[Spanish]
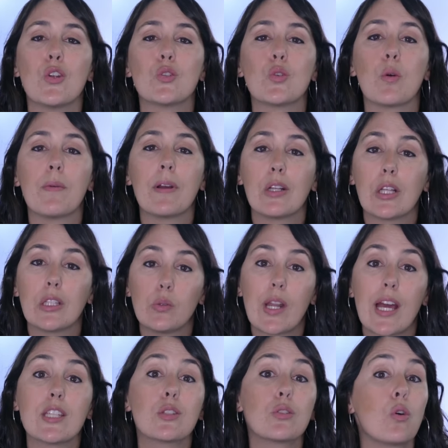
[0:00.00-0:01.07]
Su
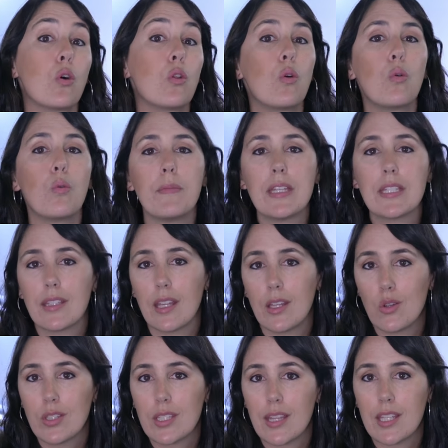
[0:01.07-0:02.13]
nomenclatura es todo un
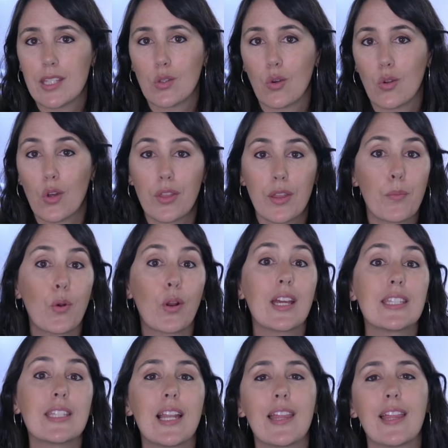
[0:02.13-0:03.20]
misterio y se desconoce por
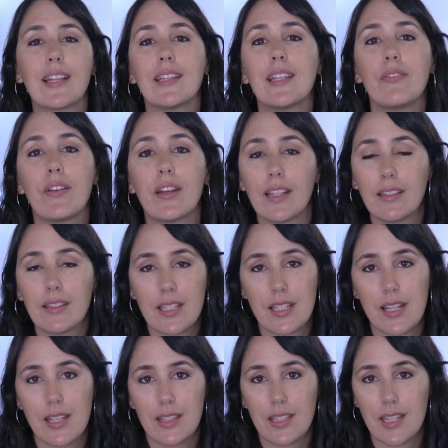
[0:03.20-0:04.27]
qué se le dan
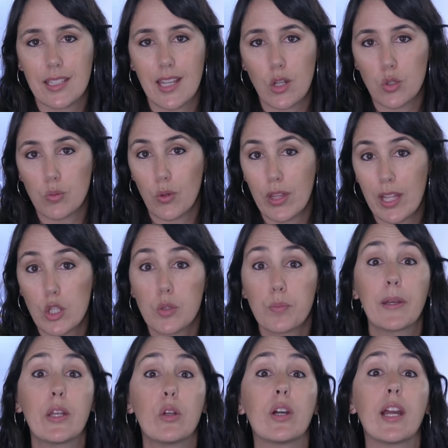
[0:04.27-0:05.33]
diferentes letras a los modelos,
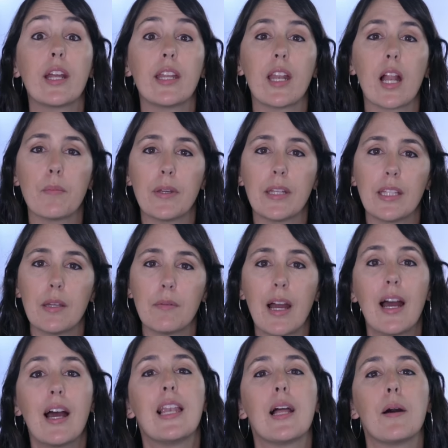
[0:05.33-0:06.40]
pero generalmente
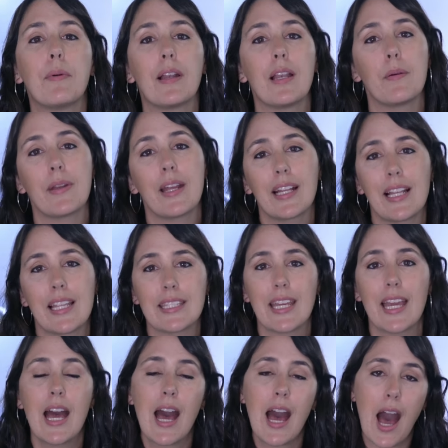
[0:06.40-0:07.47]
va la palabra
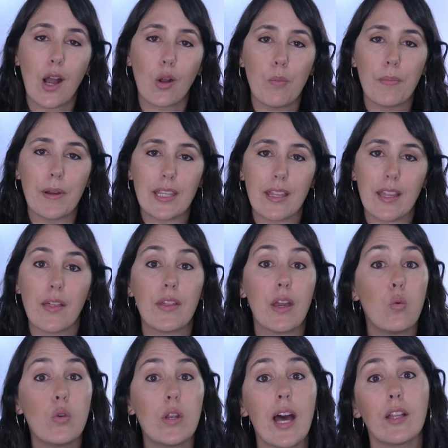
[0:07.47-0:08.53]
clase acompañada
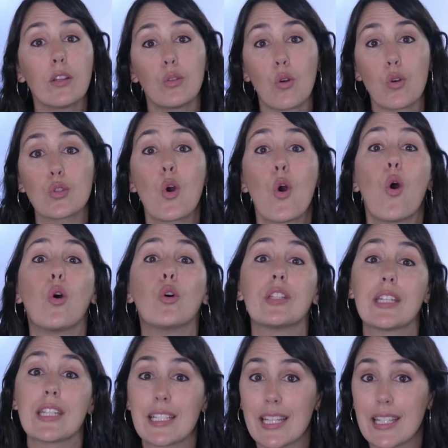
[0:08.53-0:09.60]
de una, dos o
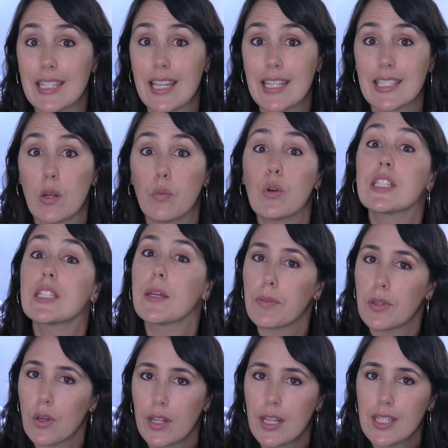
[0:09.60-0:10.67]
tres letras, salvo
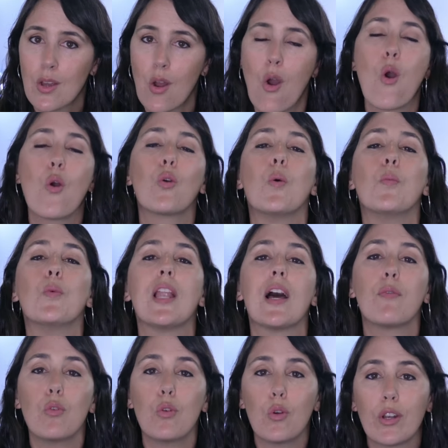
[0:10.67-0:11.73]
excepciones como
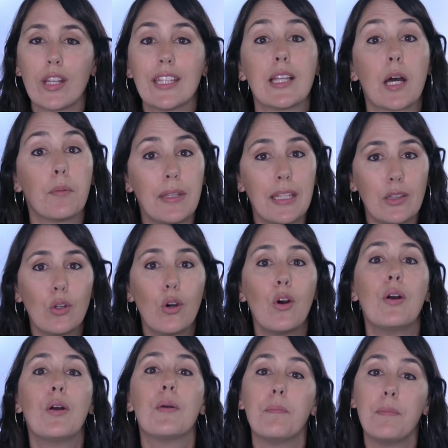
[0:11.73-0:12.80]
la furgoneta Vito,
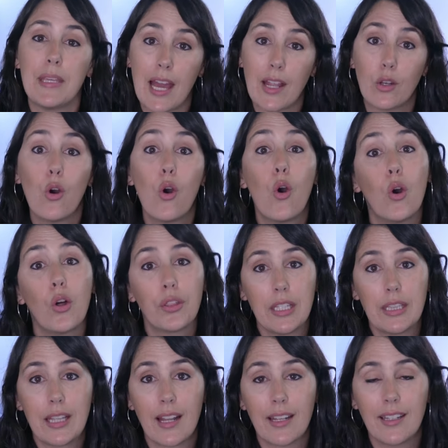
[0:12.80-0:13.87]
Viano o
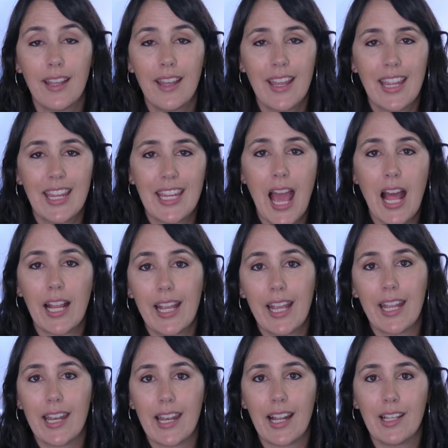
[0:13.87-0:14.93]
Citán y en
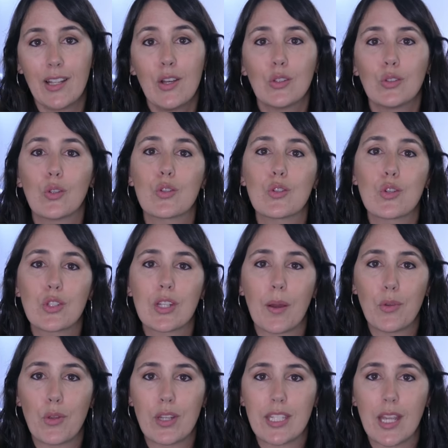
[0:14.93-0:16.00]
general todos los
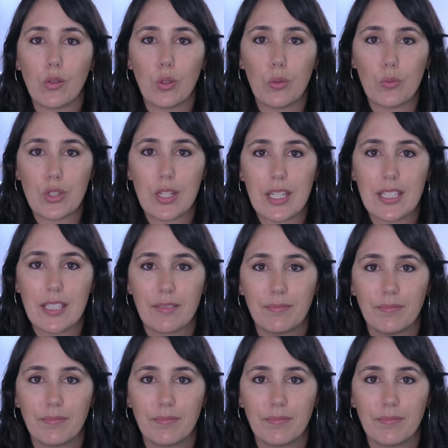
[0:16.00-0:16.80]
camiones y autobuses.